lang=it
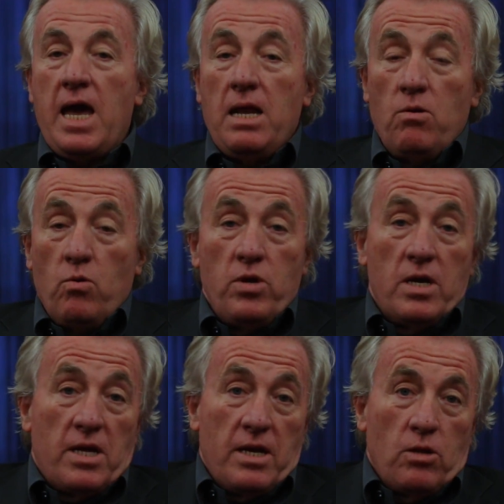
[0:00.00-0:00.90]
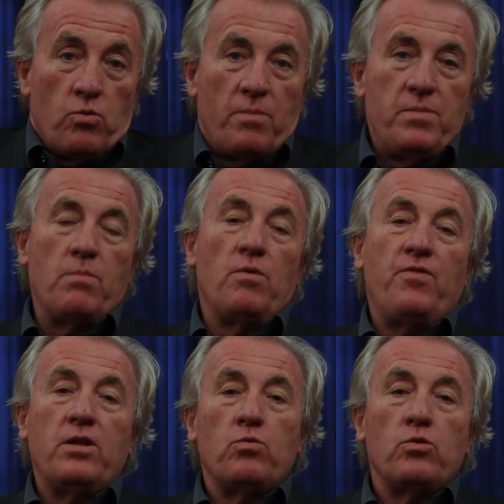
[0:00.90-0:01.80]
e noi credo abbiamo
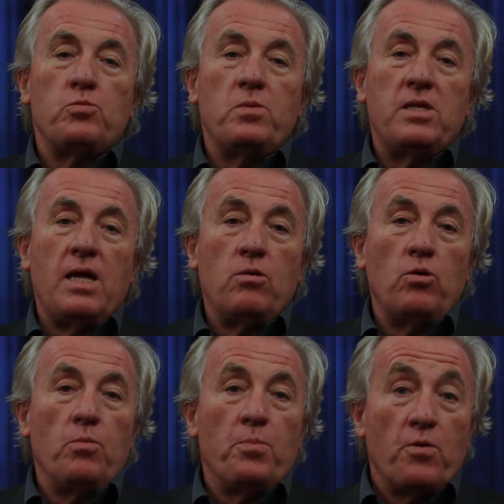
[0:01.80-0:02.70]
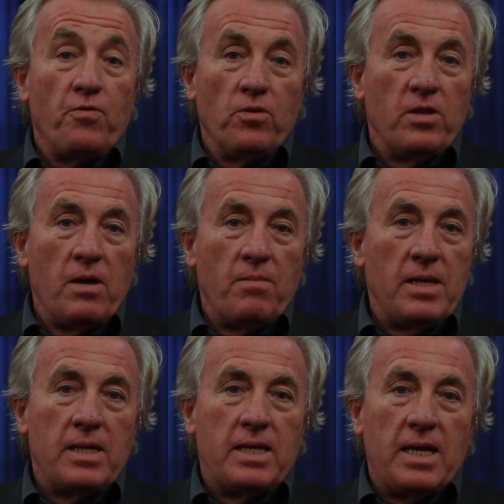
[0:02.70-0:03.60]
fatto uno spettacolo
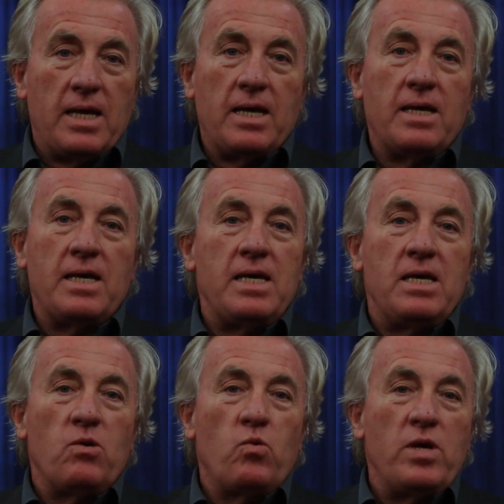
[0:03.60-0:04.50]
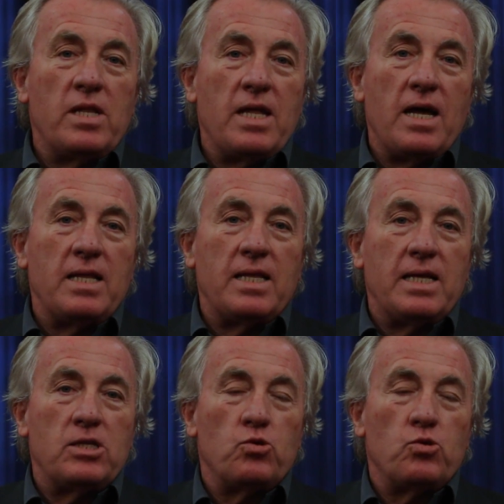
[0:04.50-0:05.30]
profondamente eh, inquietante e